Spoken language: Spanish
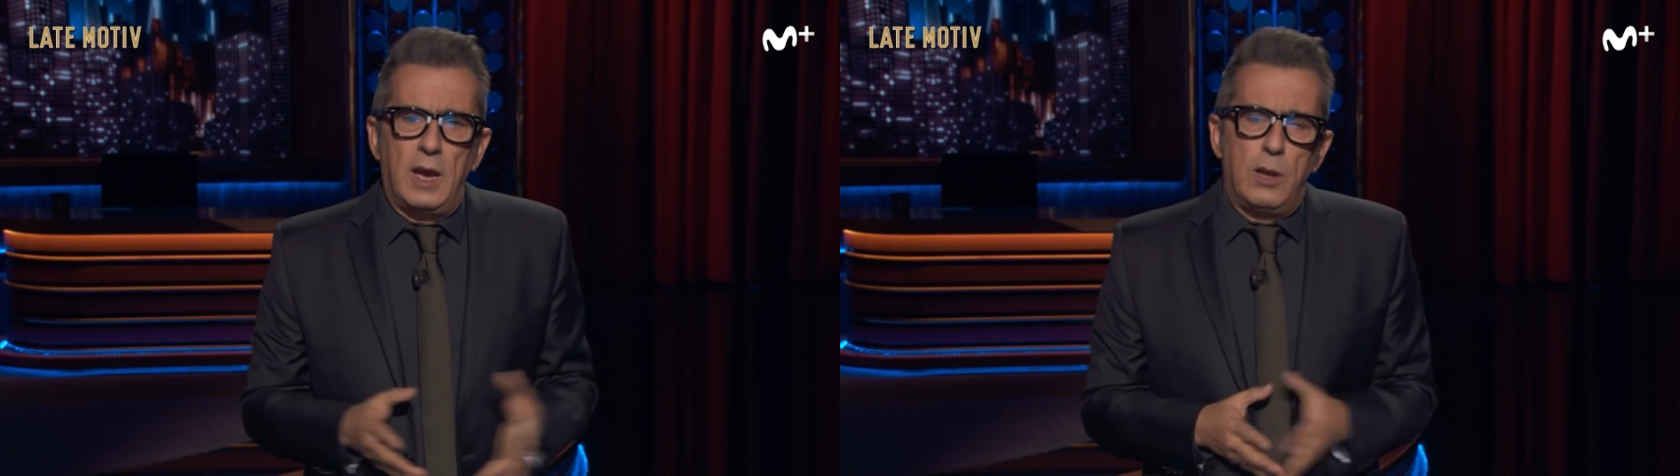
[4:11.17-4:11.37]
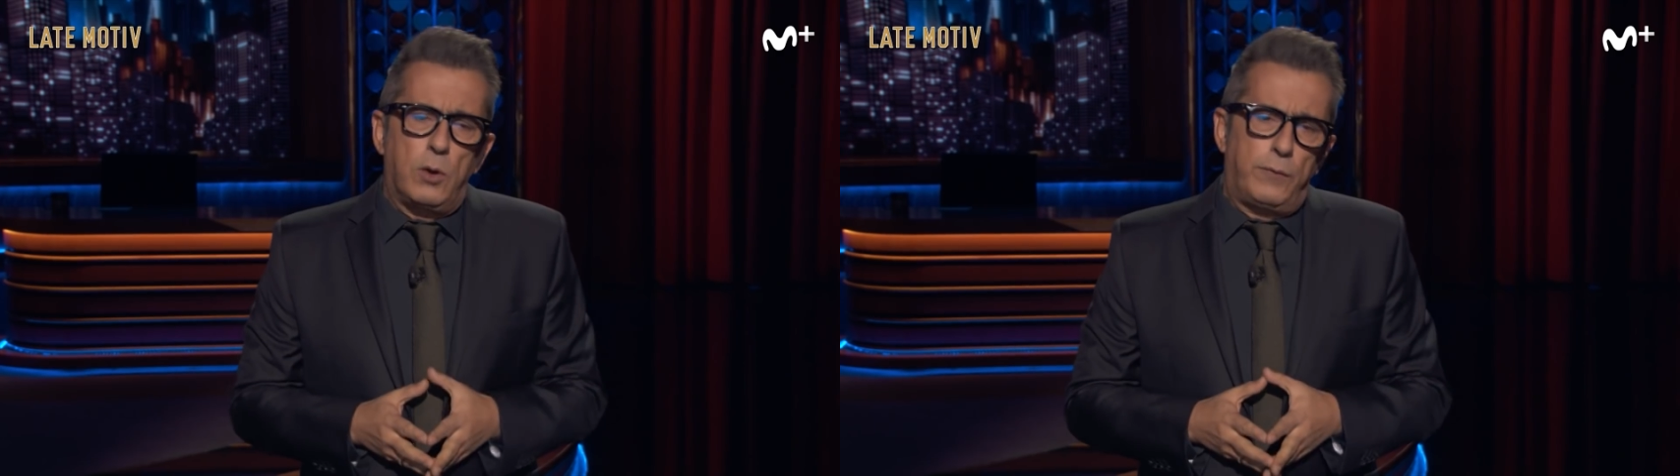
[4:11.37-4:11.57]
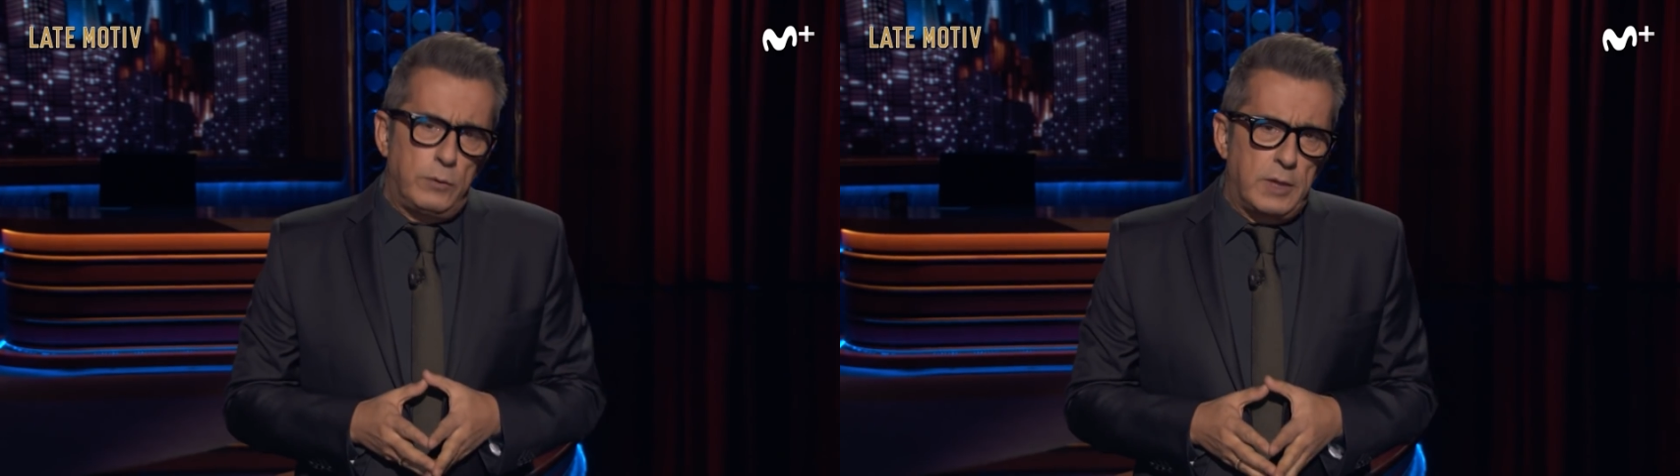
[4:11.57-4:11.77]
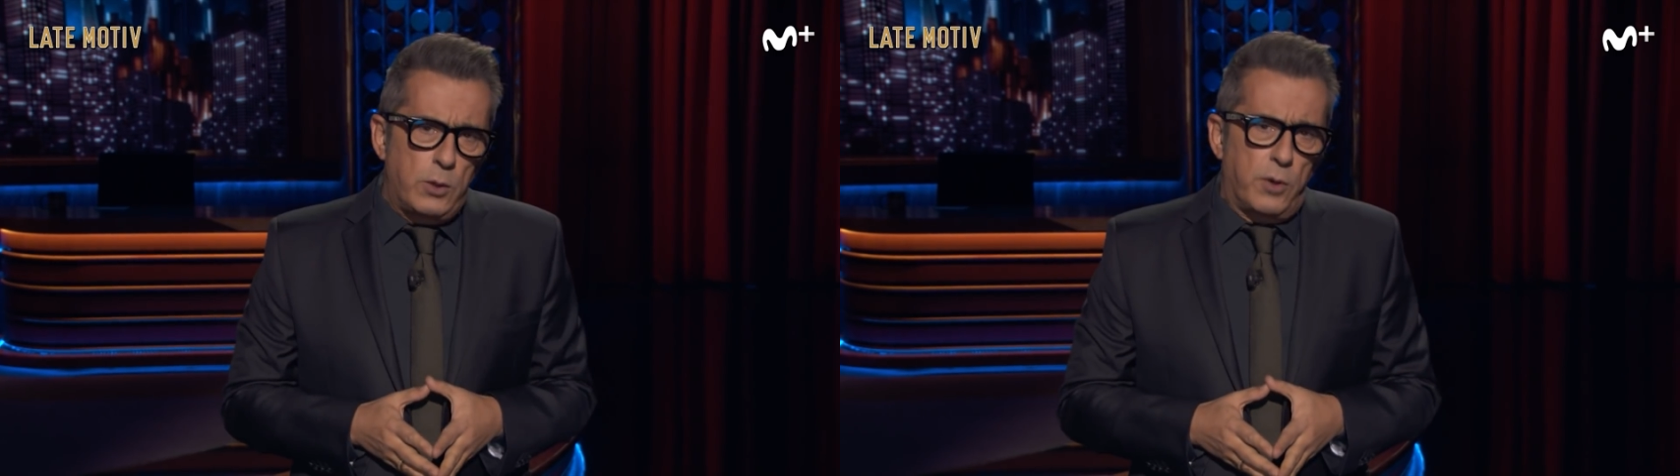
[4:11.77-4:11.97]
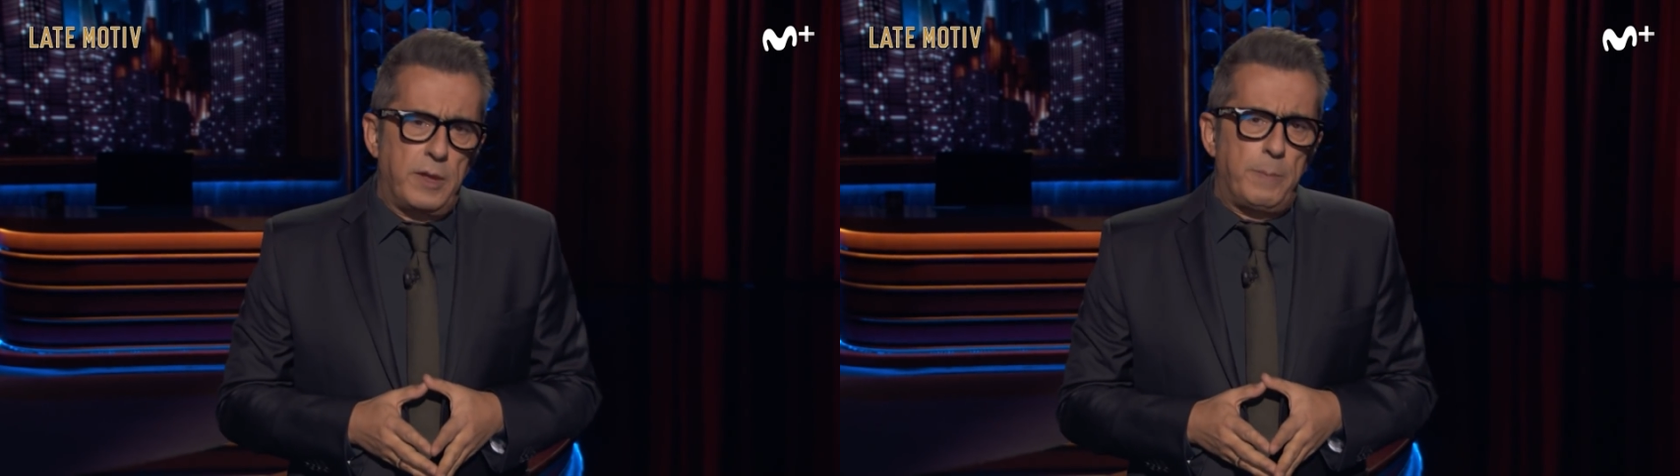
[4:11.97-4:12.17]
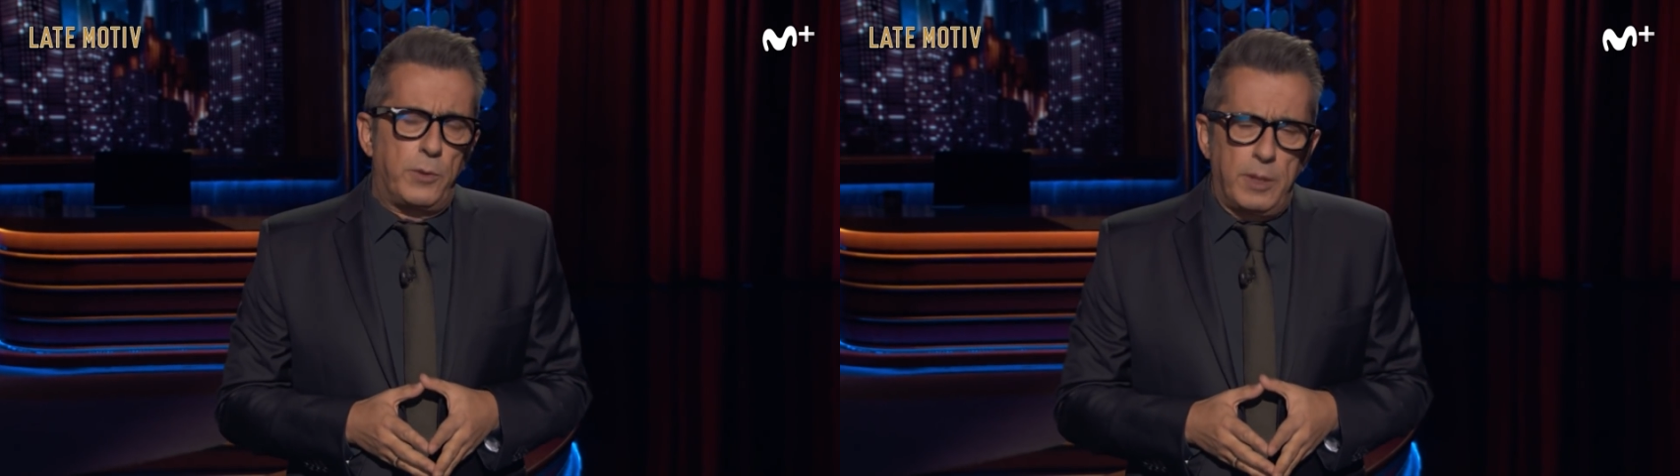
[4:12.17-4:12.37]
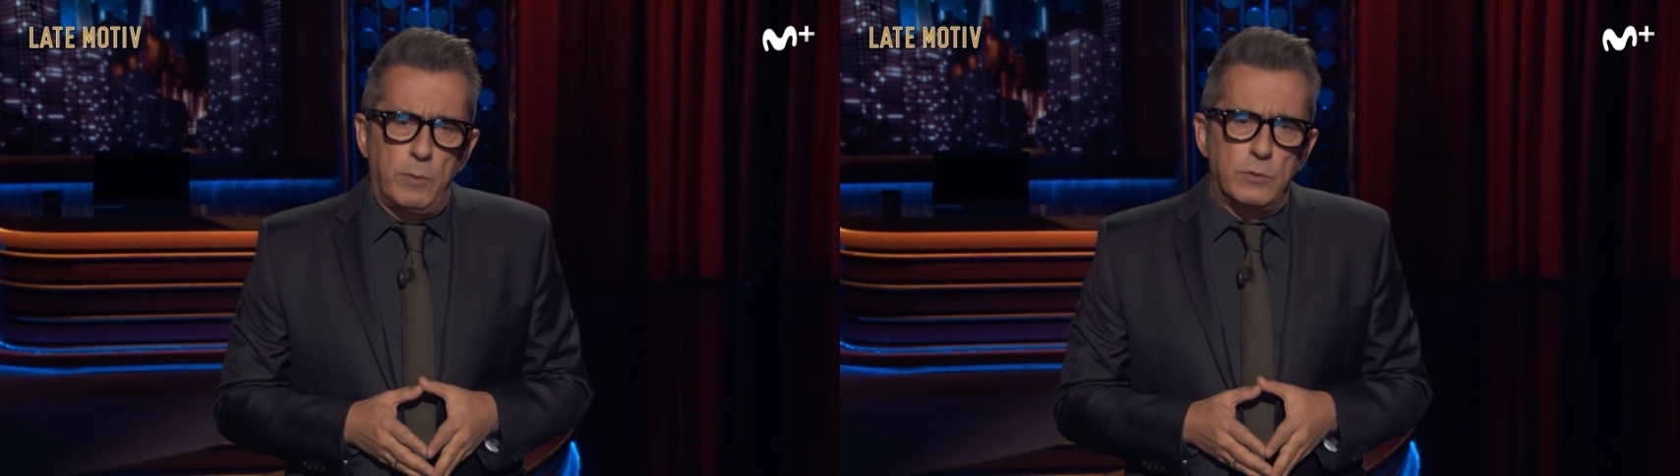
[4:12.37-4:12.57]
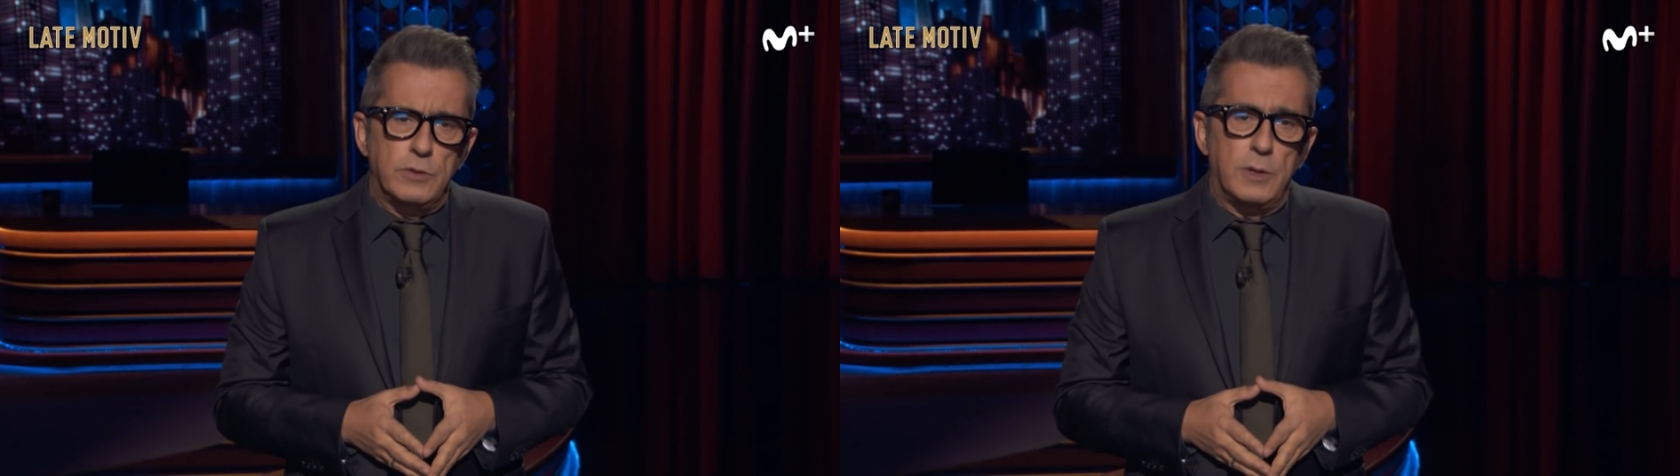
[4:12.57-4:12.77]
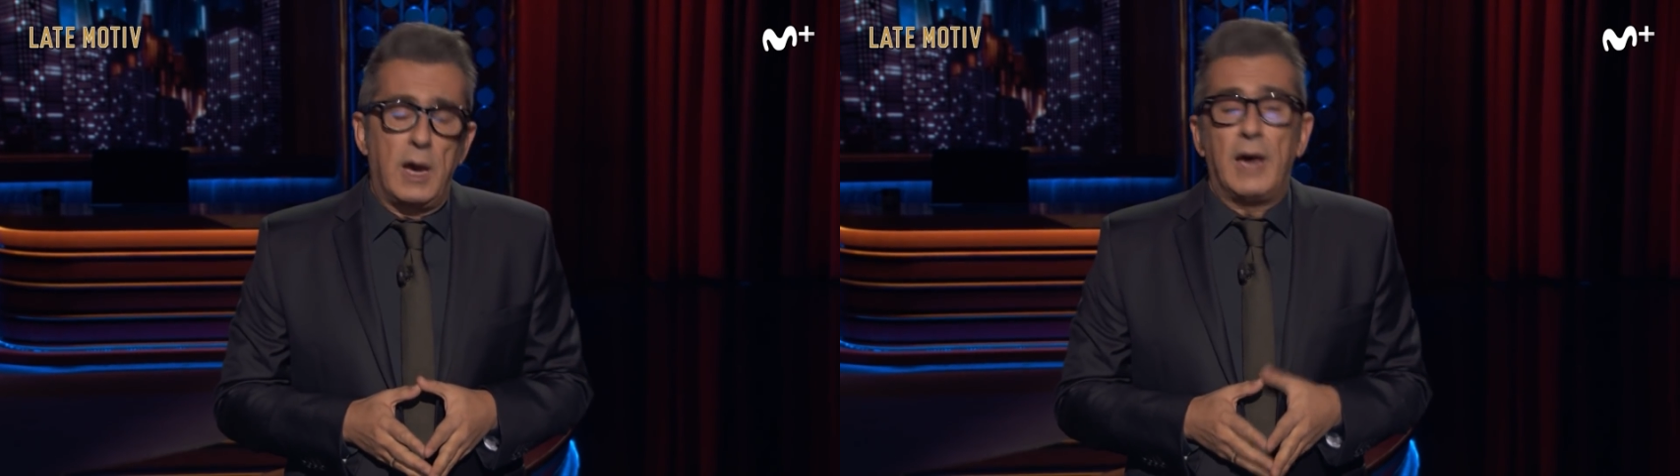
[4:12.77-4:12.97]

al cofundador de Podemos.